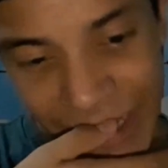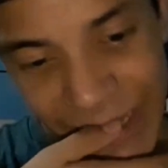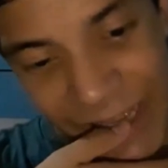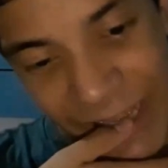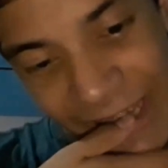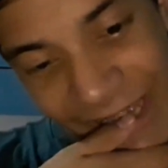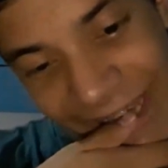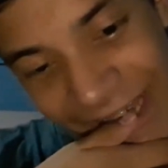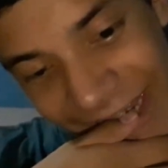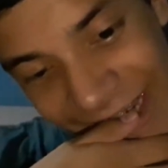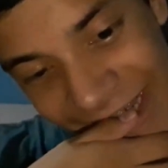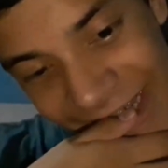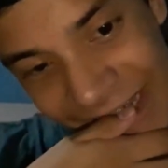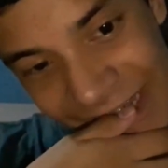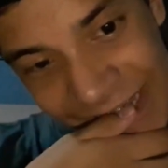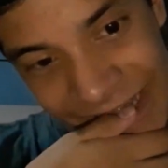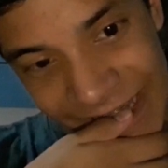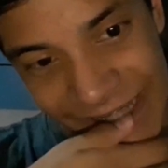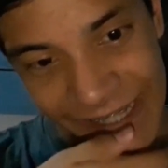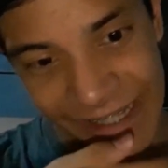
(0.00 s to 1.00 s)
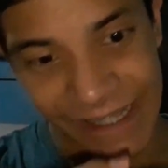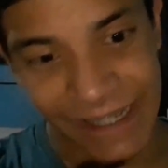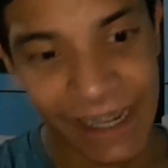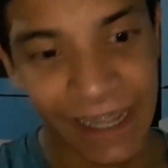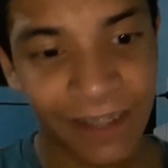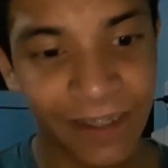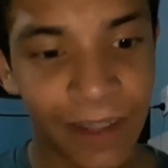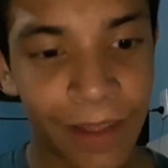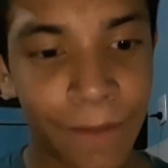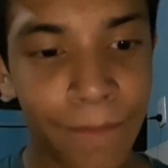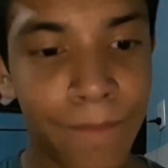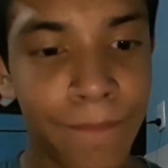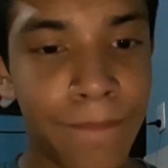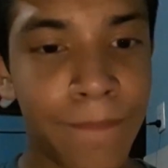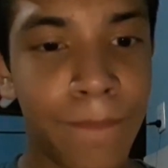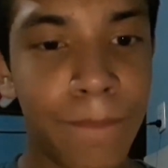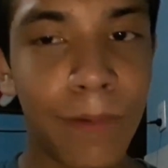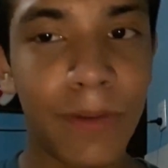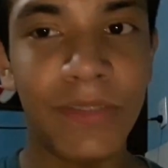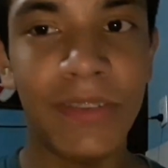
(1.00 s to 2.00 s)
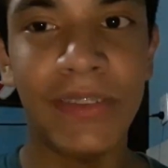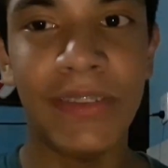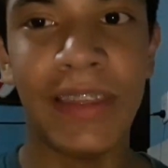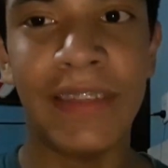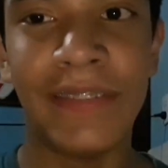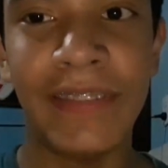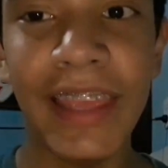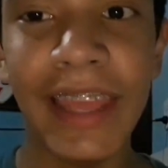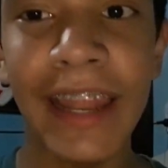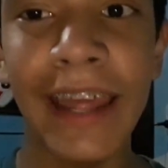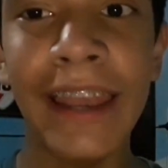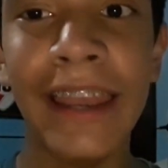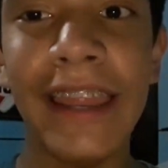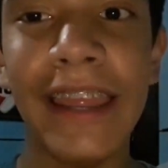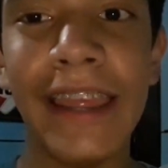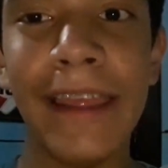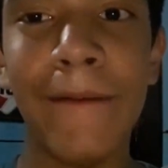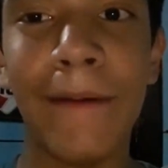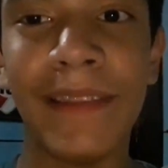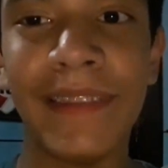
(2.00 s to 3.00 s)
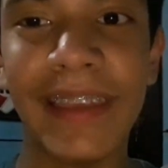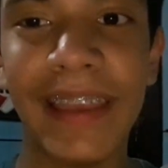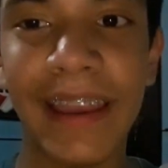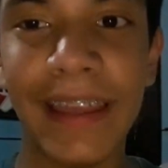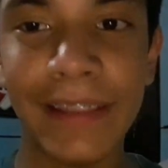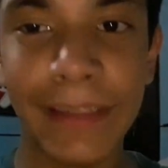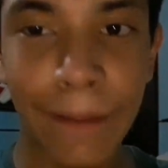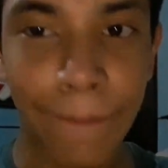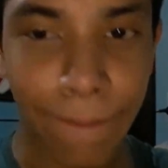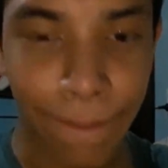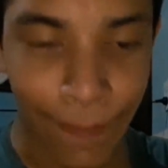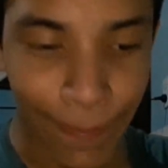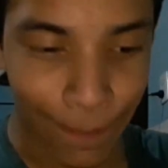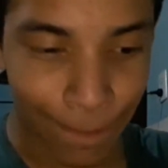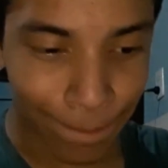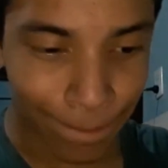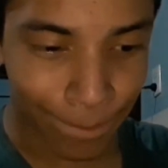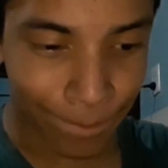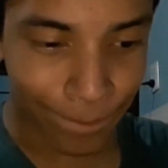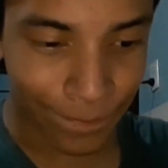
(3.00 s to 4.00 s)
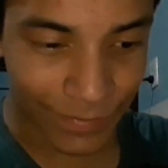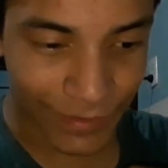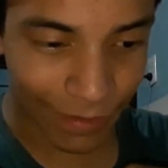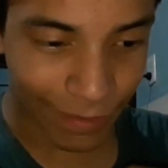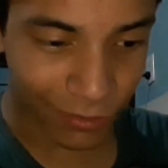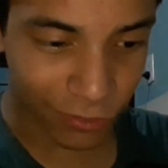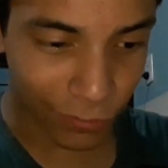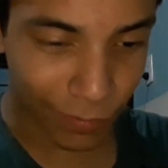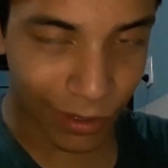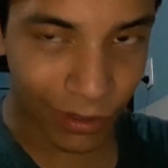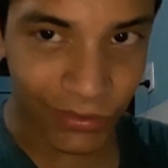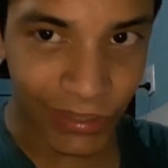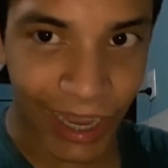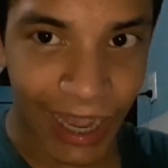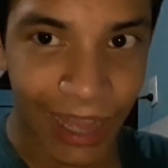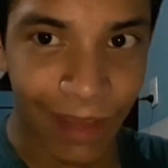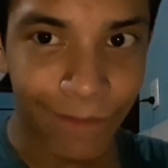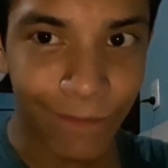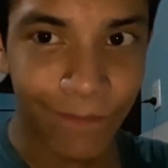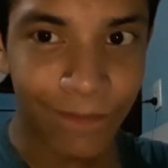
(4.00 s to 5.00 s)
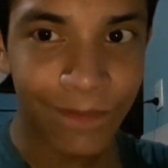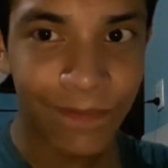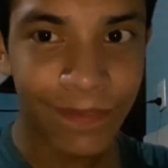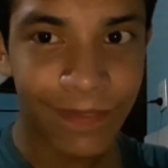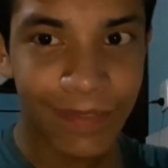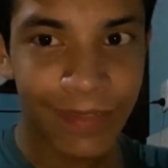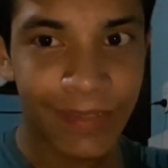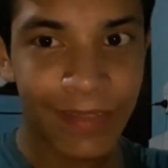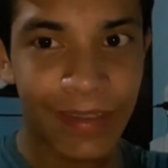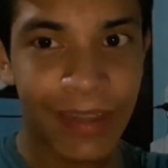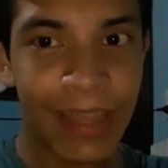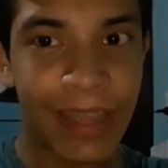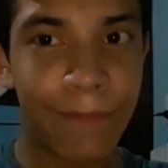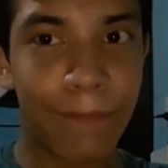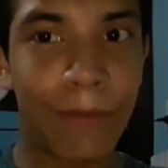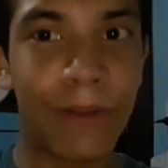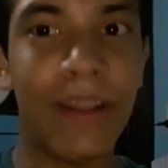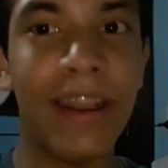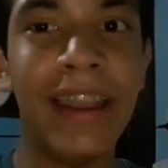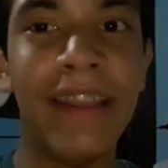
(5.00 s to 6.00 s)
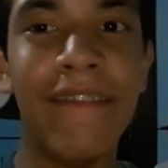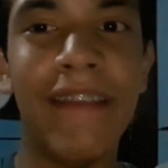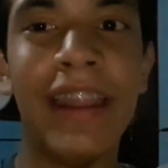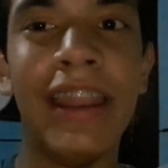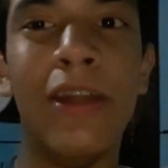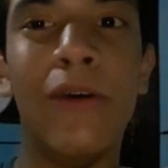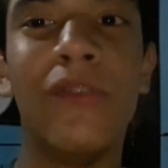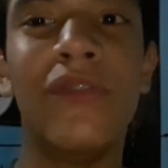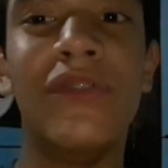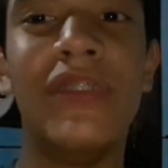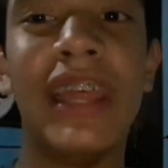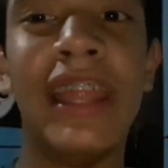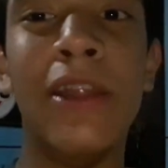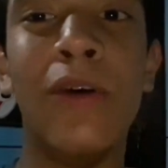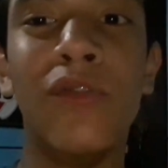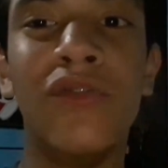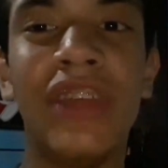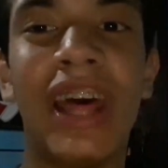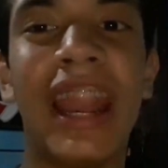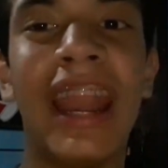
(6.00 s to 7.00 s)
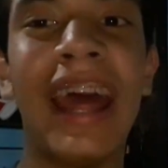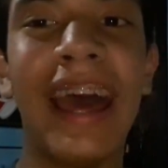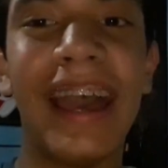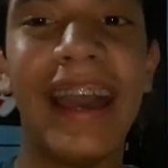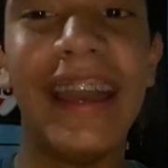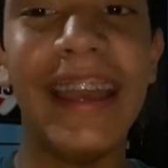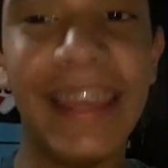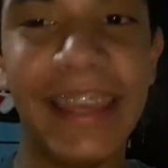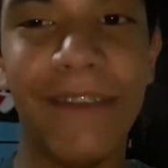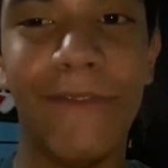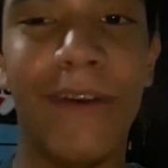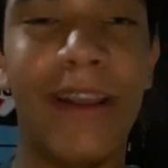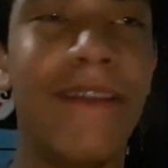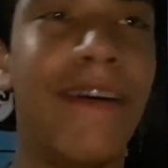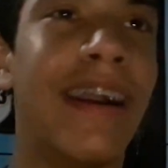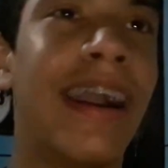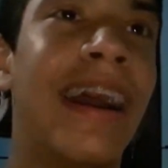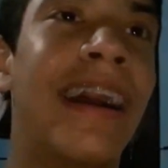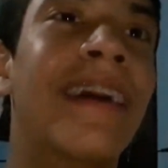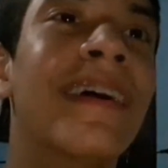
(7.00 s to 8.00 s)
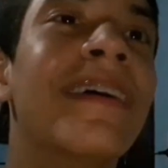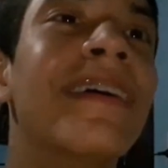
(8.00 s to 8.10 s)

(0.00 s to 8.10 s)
Y el otro le dice, pero si se estiran y básicamente lleva sus manos acá, pero es libre de no usarla y vuelve acá.